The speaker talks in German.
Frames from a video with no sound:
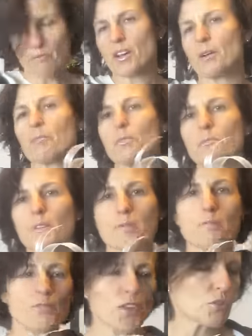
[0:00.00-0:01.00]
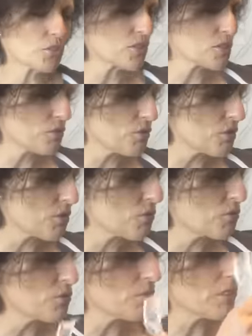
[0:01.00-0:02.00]
kein Problem. Auch das könnt ihr
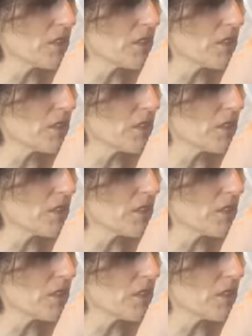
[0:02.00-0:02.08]
tun.